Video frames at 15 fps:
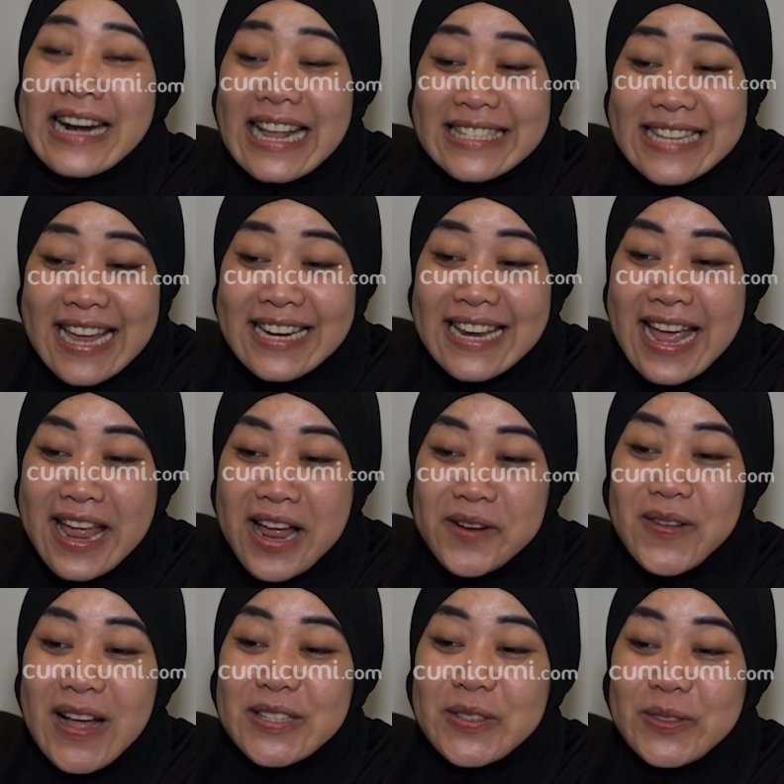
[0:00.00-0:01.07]
receh dia
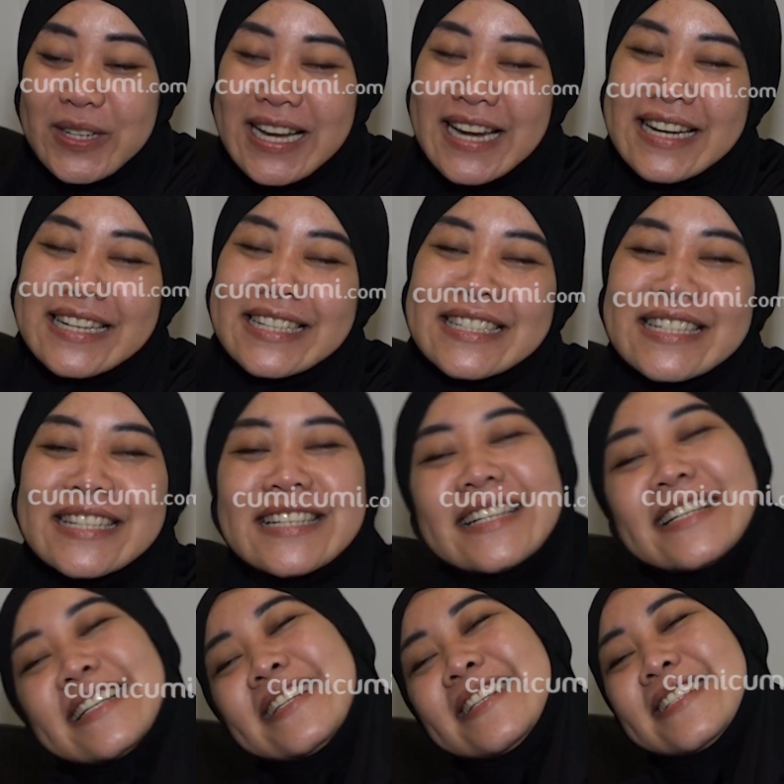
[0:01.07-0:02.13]
yang masuk kan ke,
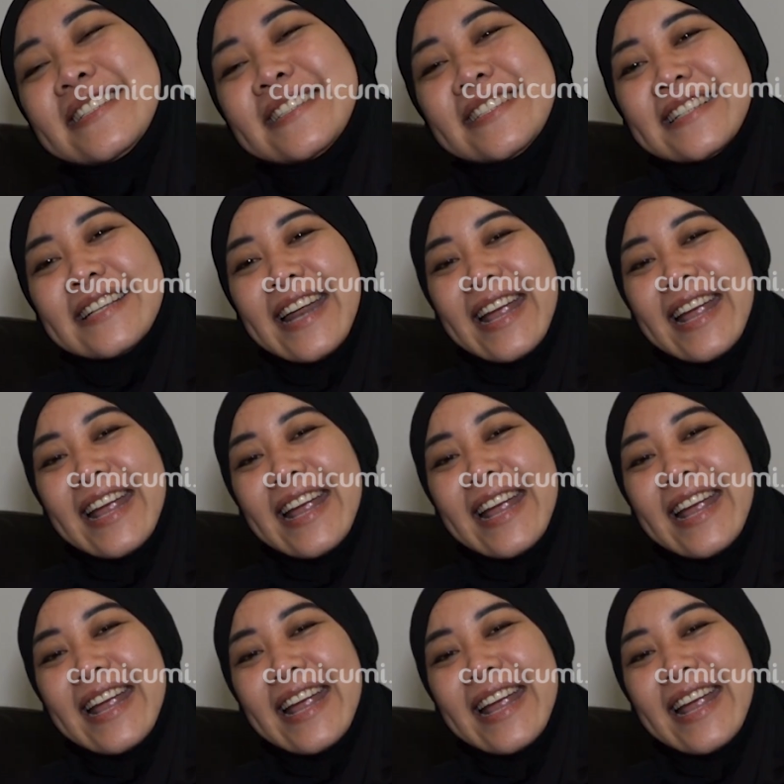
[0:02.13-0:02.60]
ah. ke